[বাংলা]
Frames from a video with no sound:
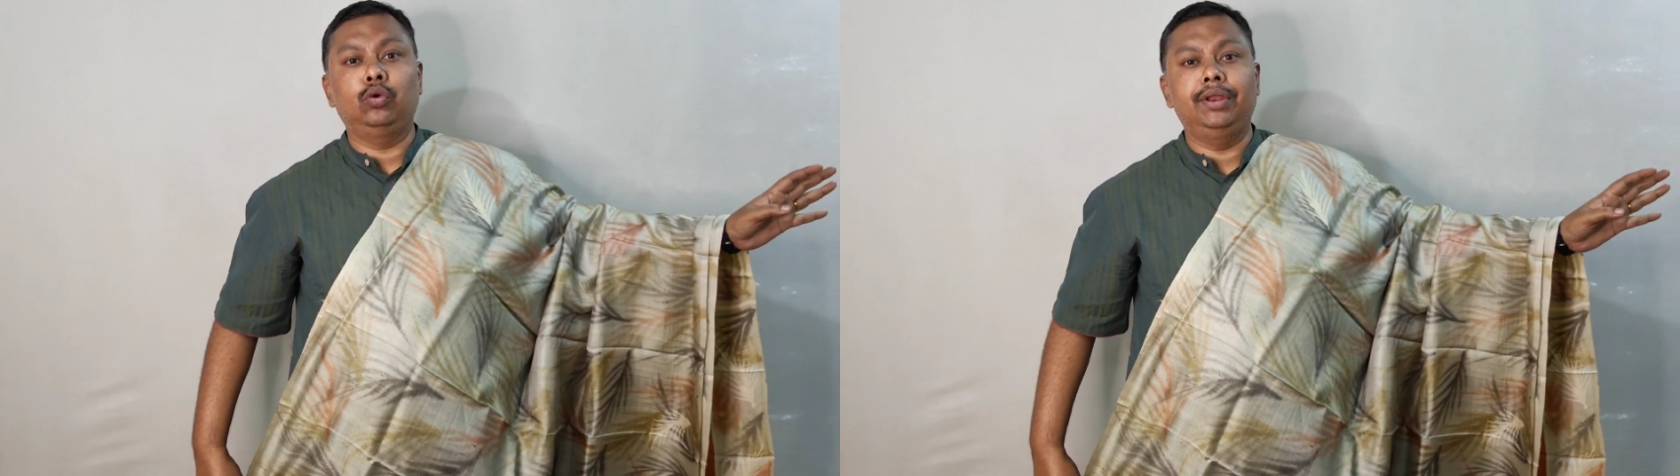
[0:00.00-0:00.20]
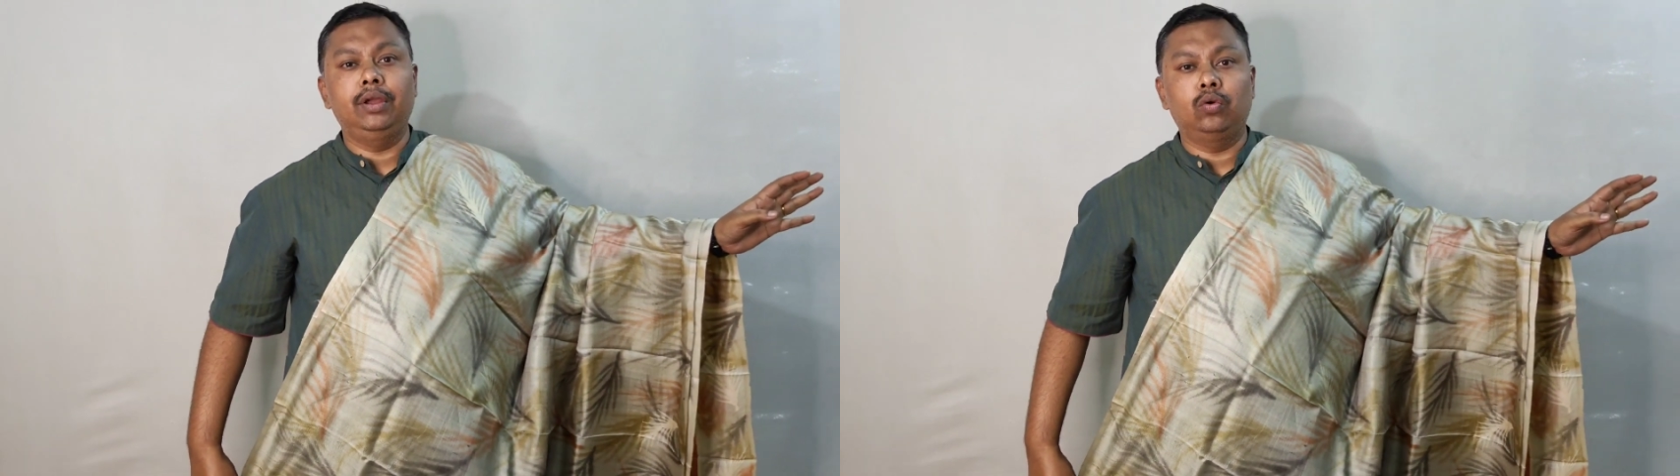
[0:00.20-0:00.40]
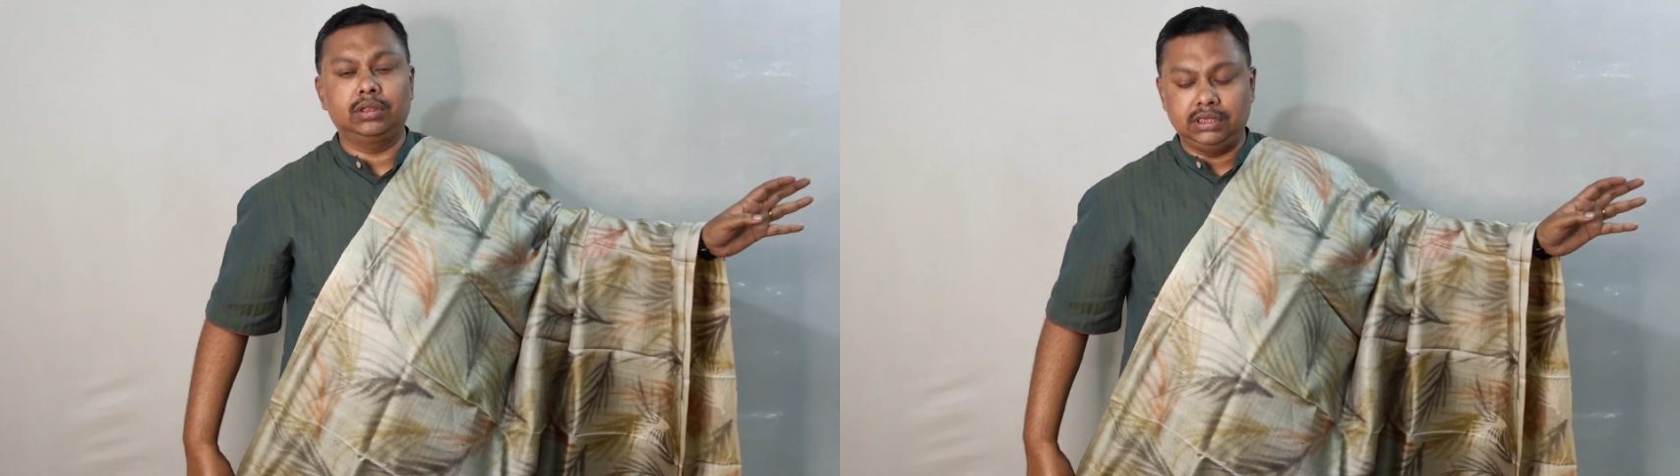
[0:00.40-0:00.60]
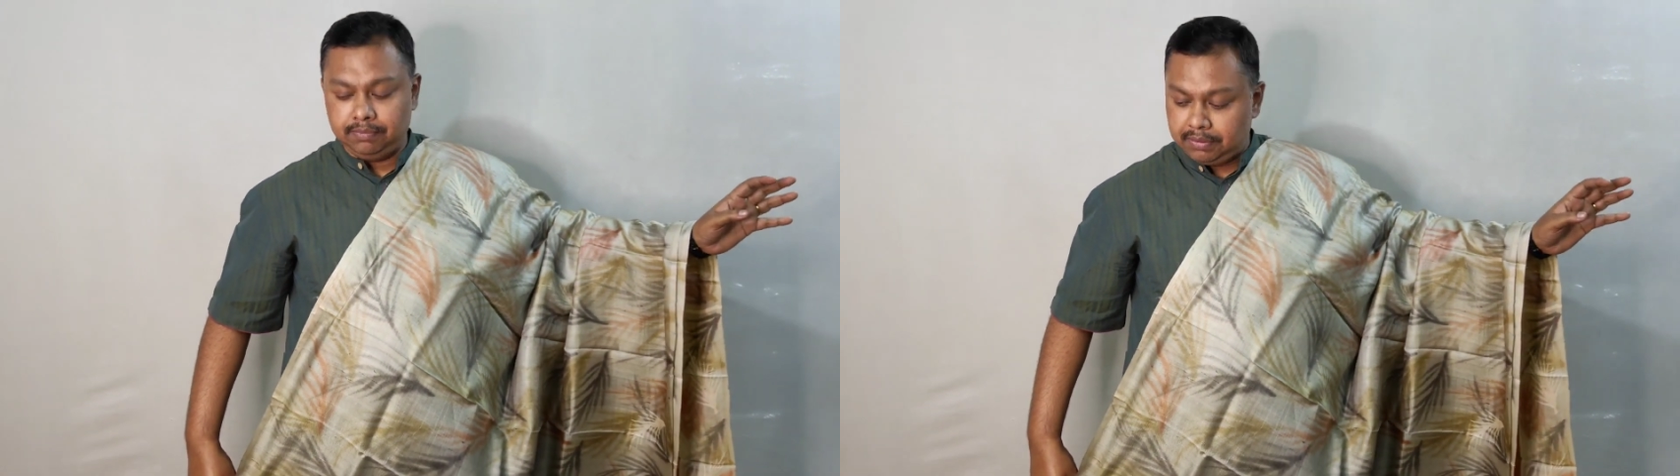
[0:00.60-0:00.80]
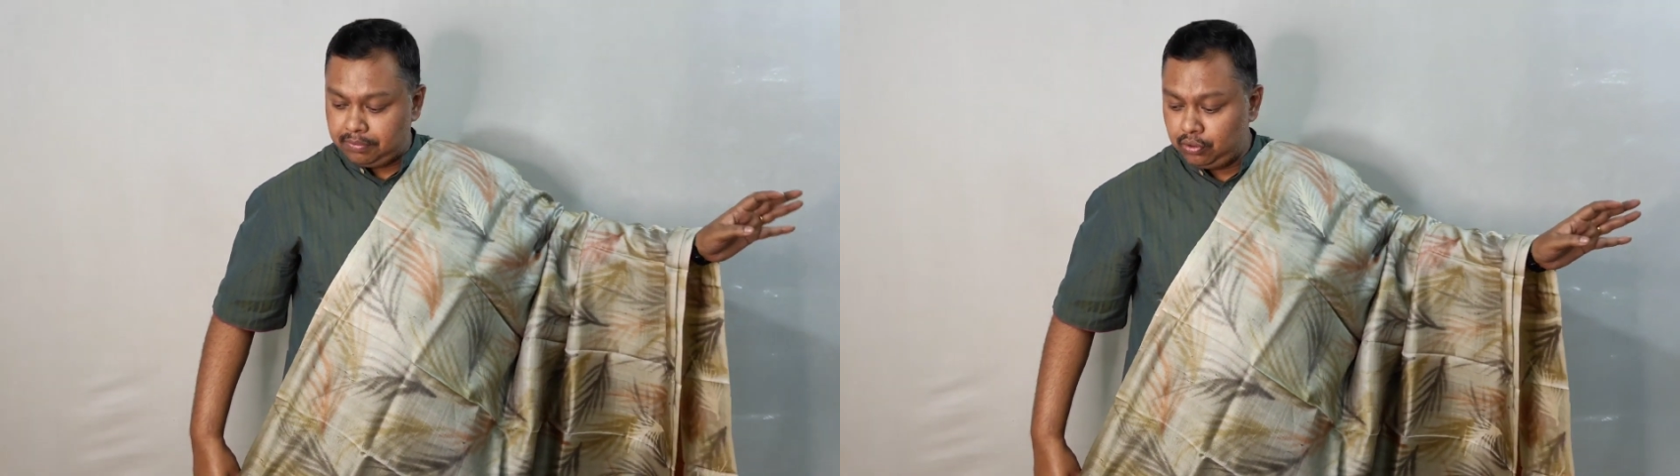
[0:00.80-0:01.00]
তৈরি করেছি
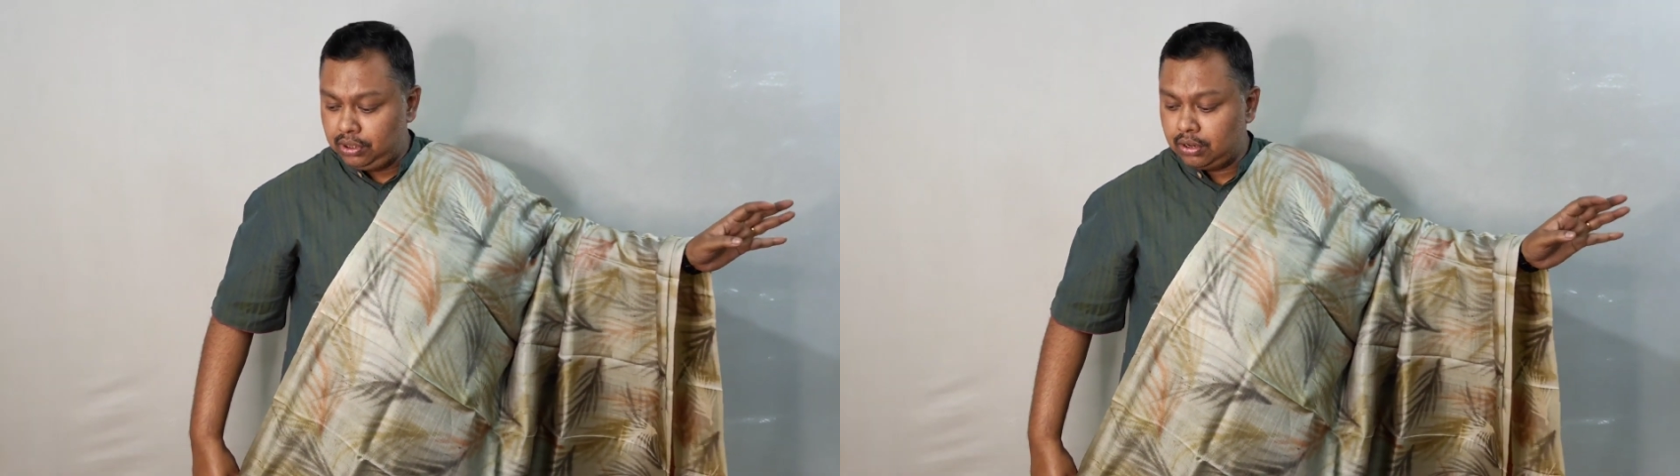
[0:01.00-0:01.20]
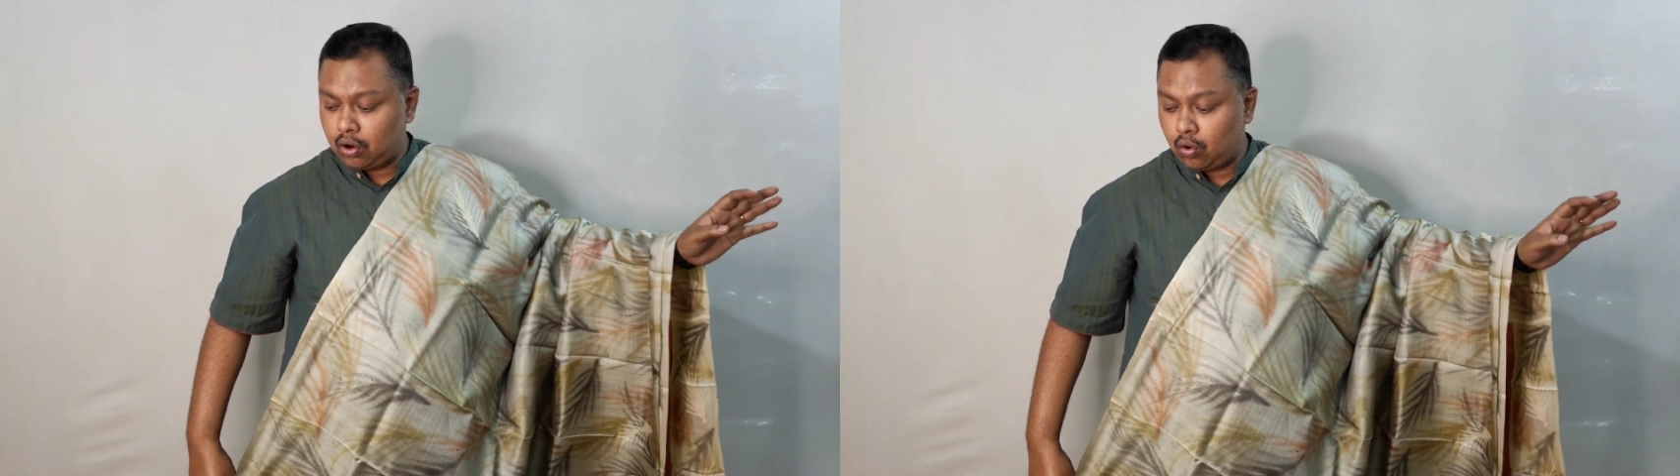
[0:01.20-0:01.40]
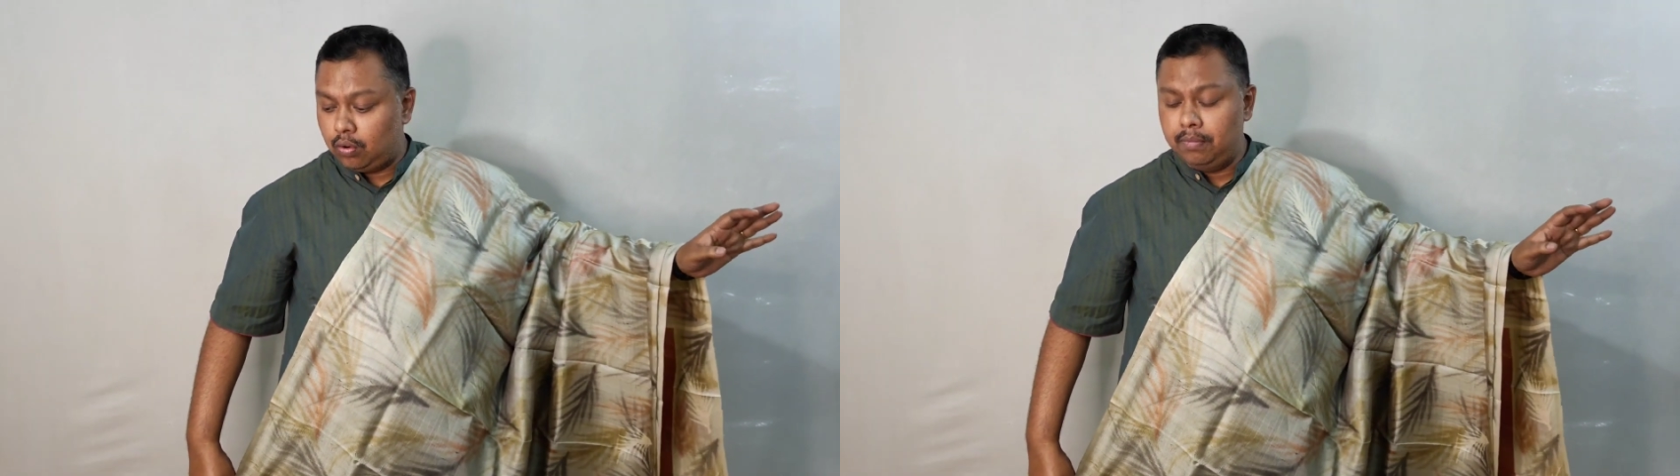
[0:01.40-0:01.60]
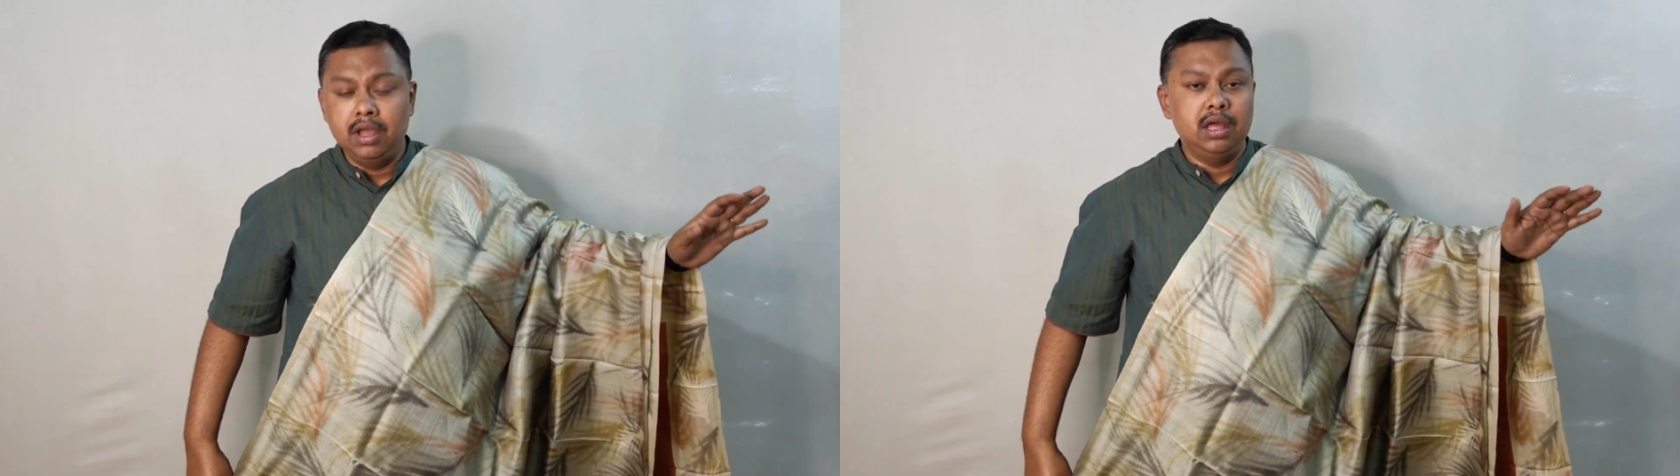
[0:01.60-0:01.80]
বিভিন্ন রকম